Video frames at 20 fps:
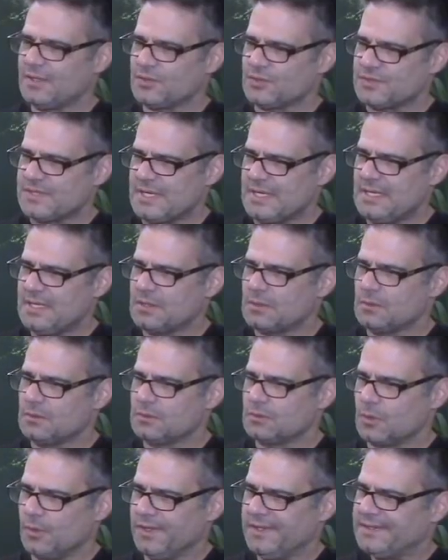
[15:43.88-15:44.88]
sociales
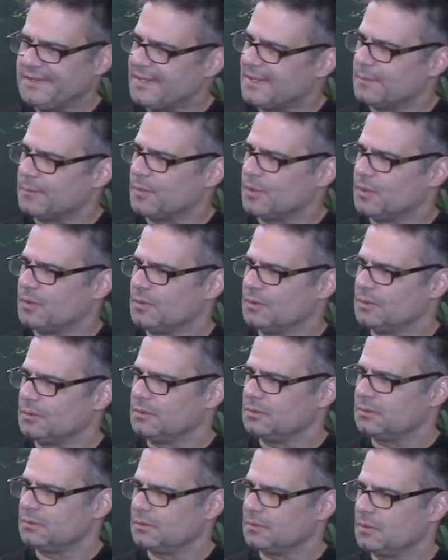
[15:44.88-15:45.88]
con, Instagram o...? Con
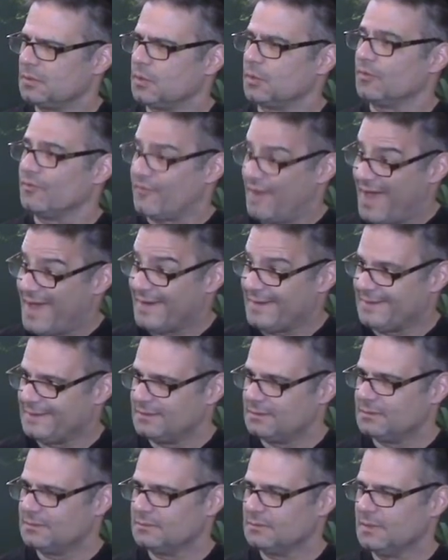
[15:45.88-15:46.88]
Vine.
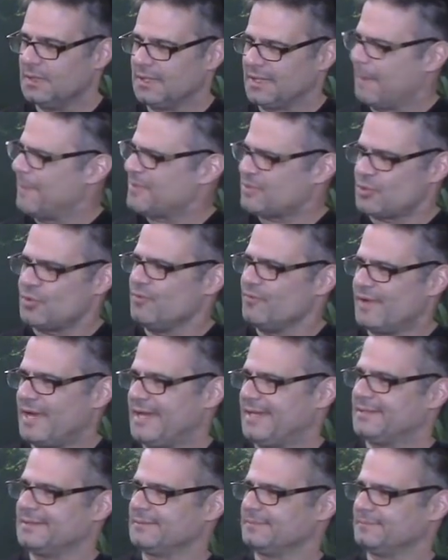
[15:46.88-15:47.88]
¿Qué pasó con Vine?